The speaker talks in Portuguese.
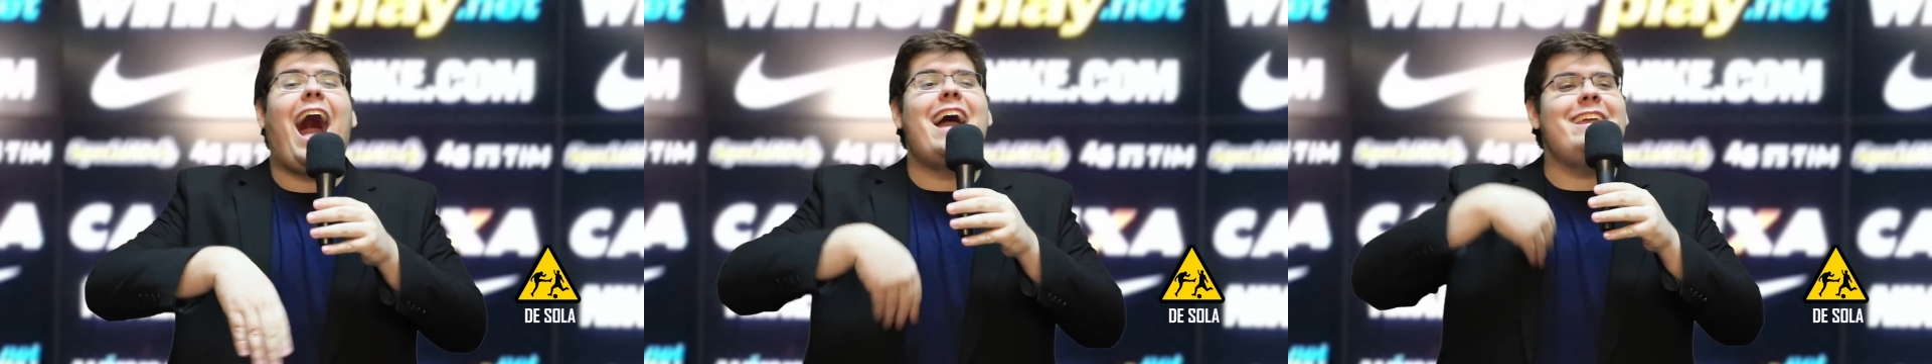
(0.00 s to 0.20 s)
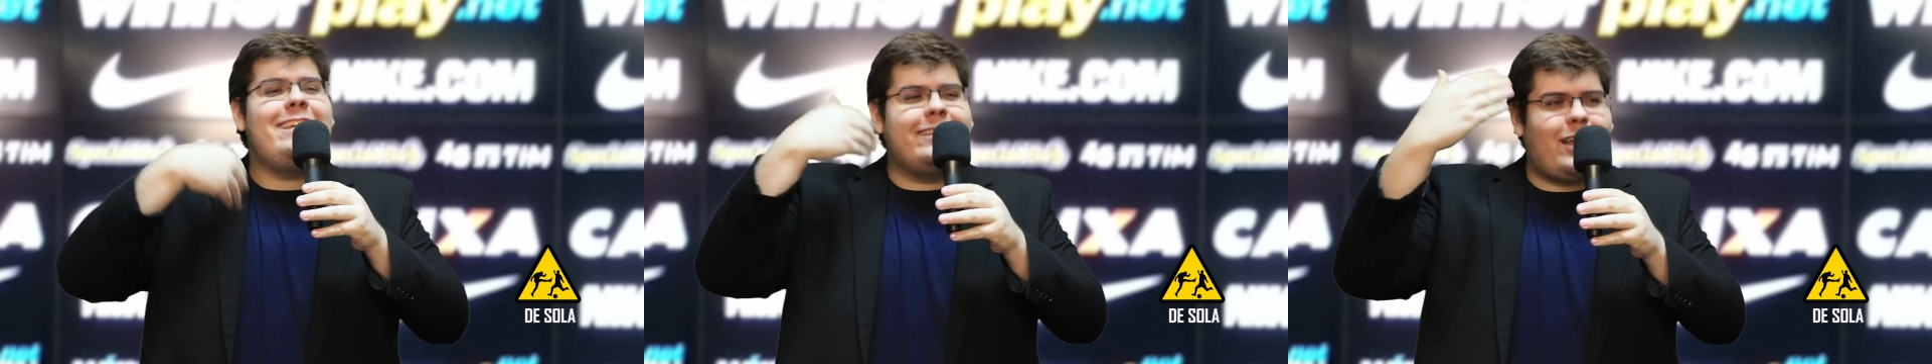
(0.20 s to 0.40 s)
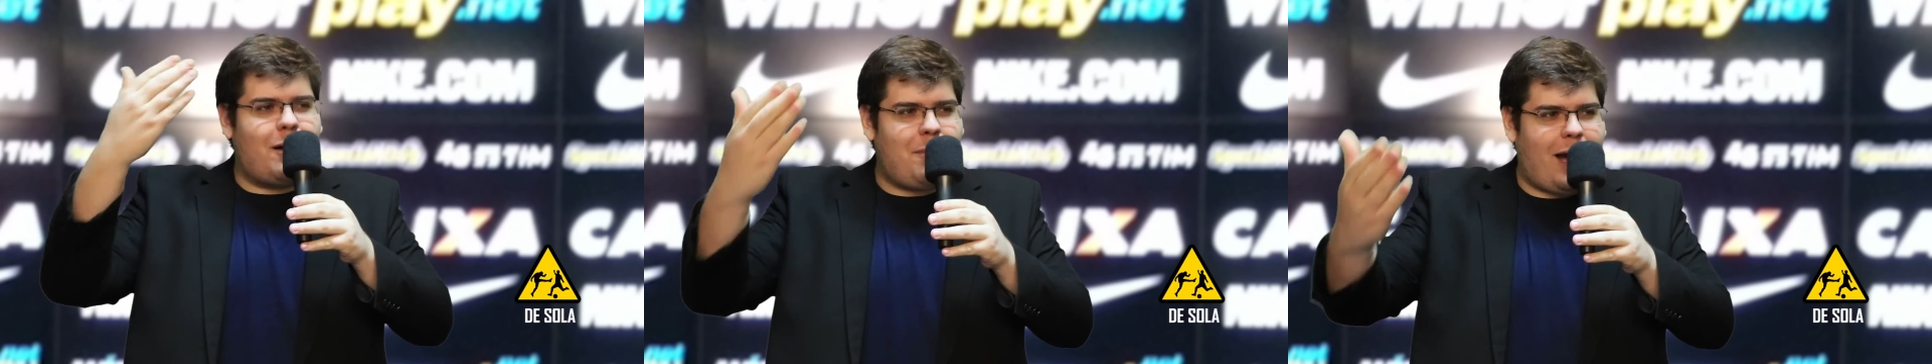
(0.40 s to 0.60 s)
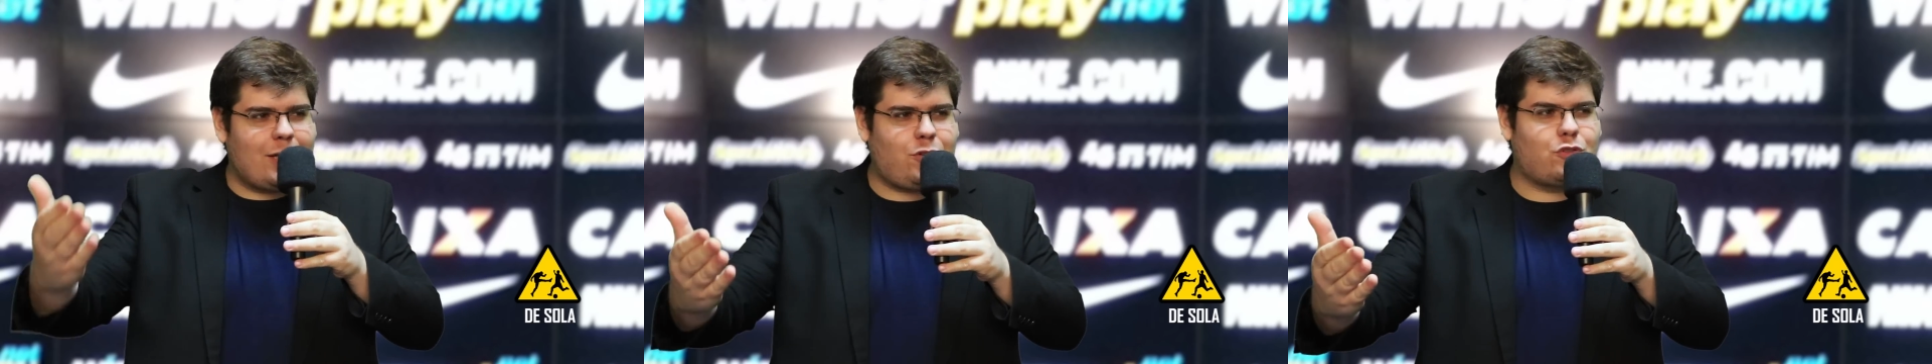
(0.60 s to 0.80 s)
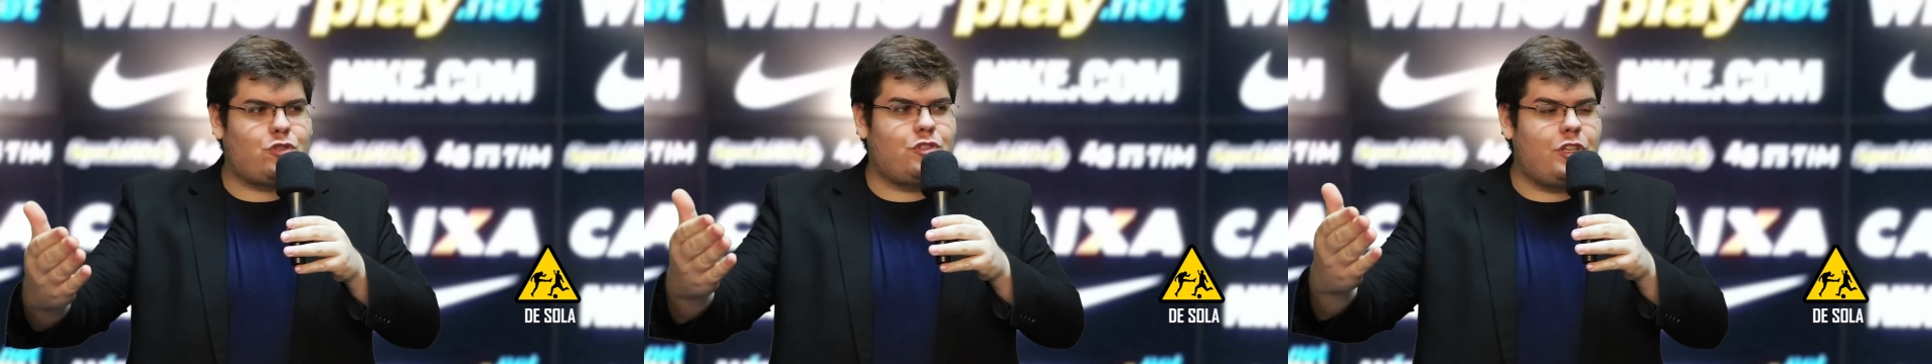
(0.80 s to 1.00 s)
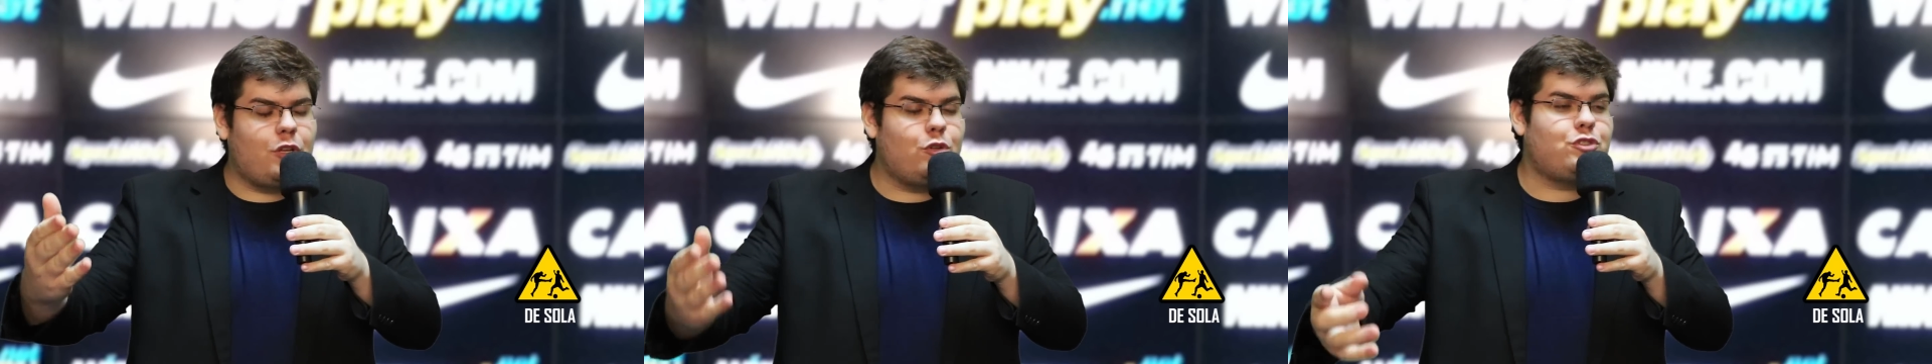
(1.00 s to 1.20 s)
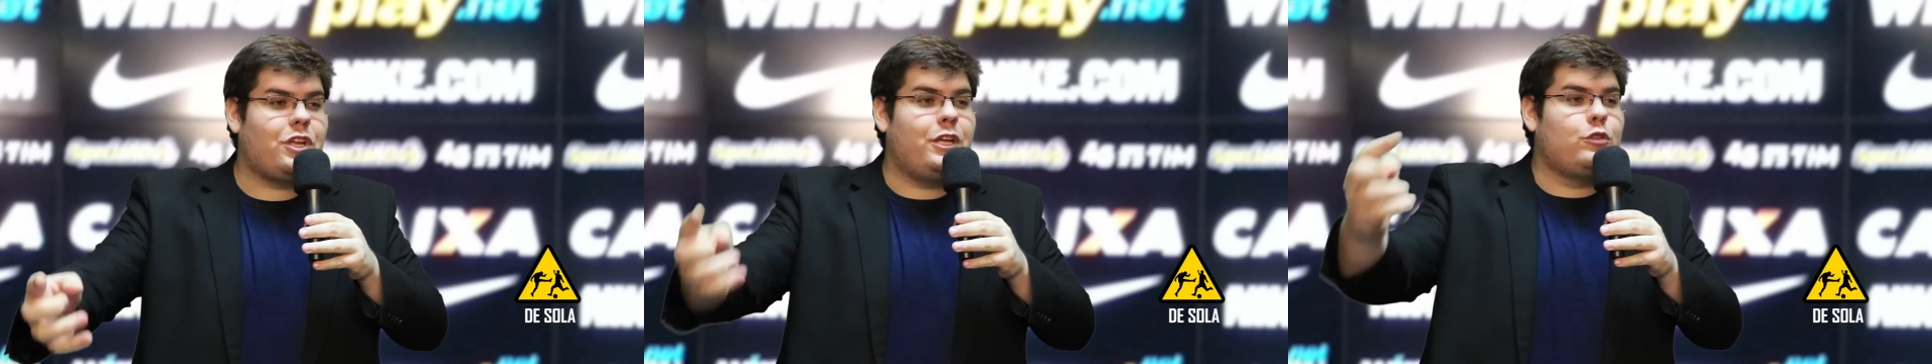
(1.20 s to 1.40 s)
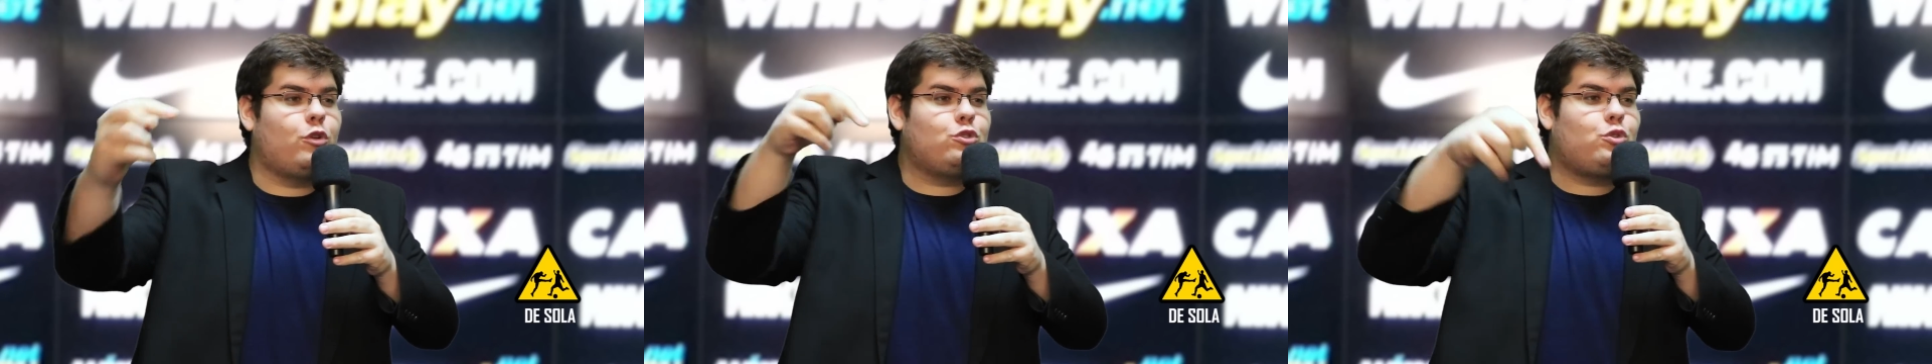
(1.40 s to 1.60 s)
ainda mais nossos
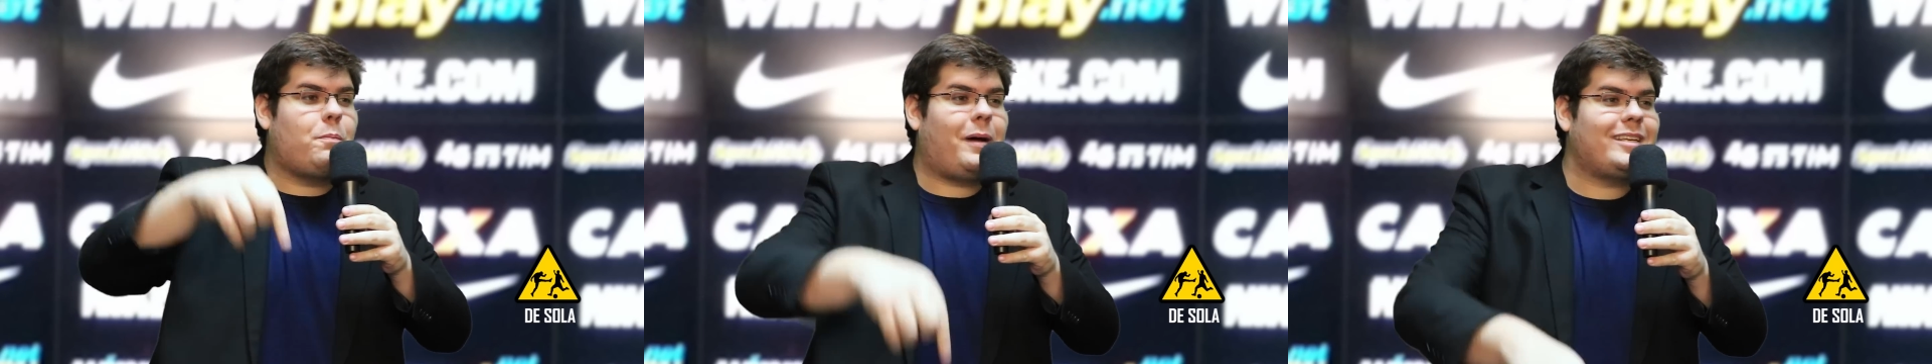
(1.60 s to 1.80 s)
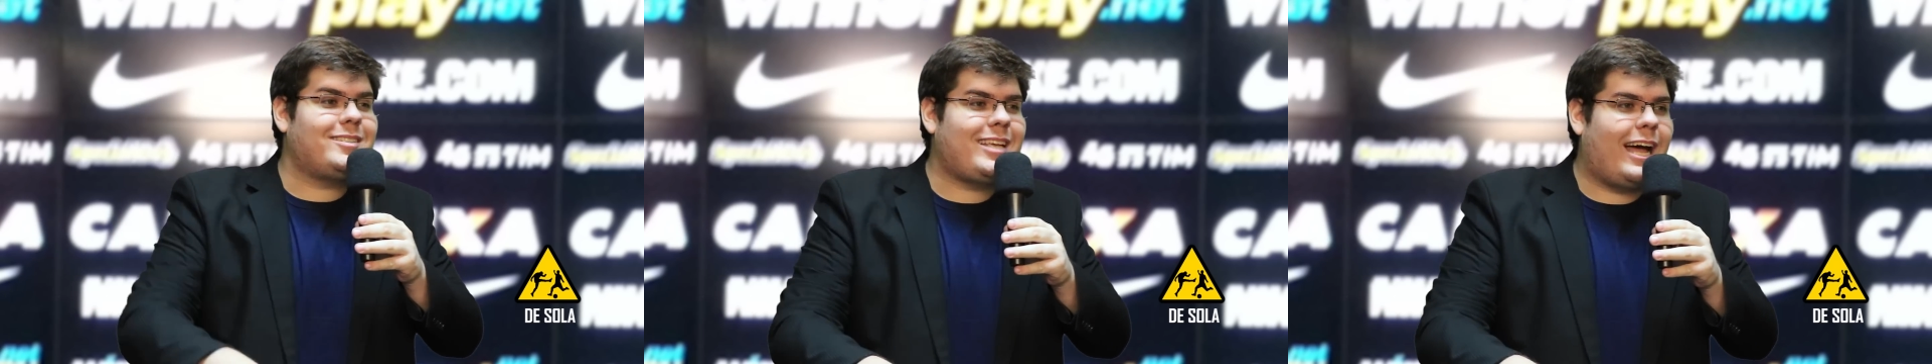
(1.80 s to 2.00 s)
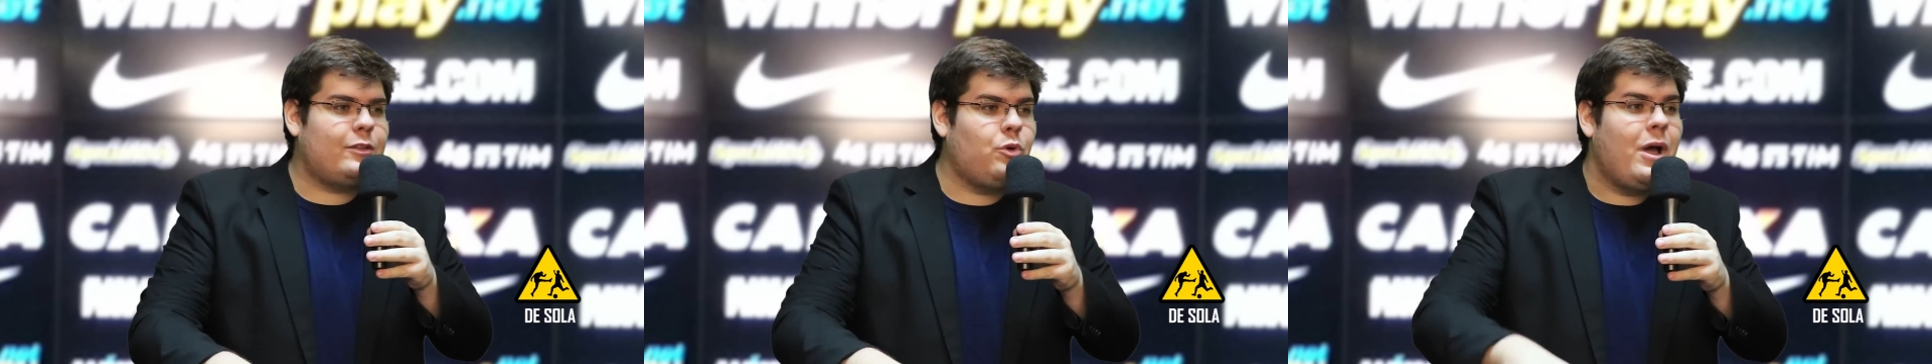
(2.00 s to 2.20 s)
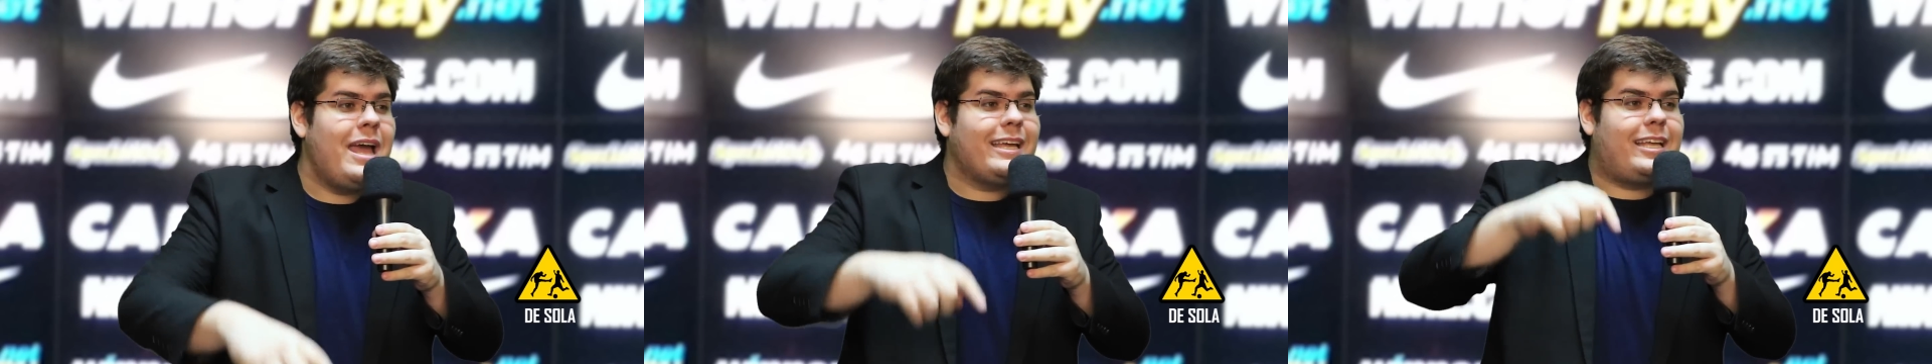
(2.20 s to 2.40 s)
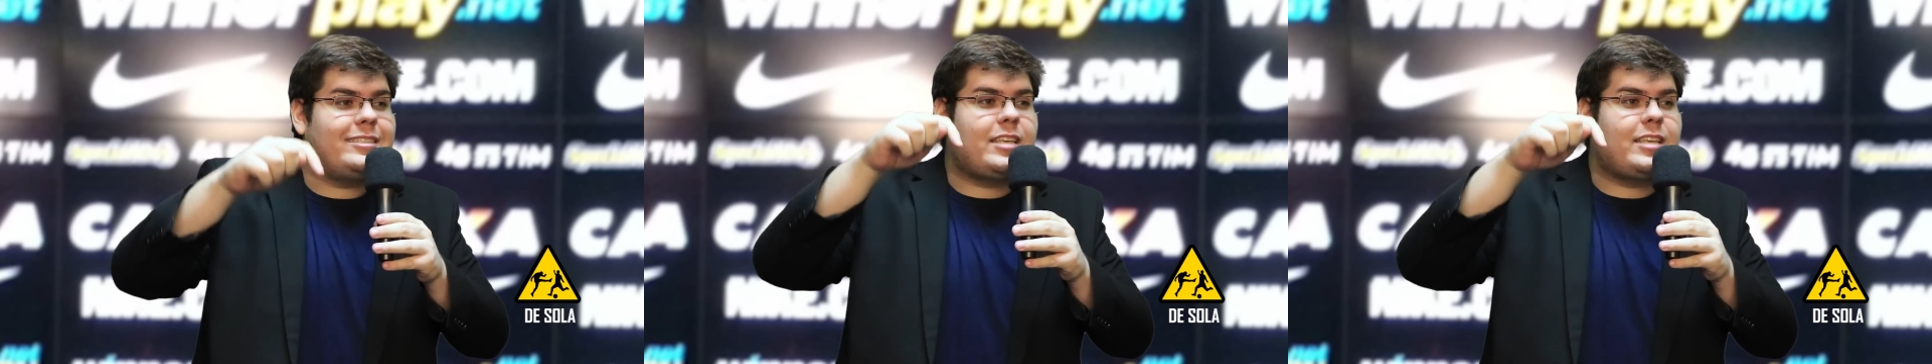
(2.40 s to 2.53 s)
ídolos, ídolos do passado,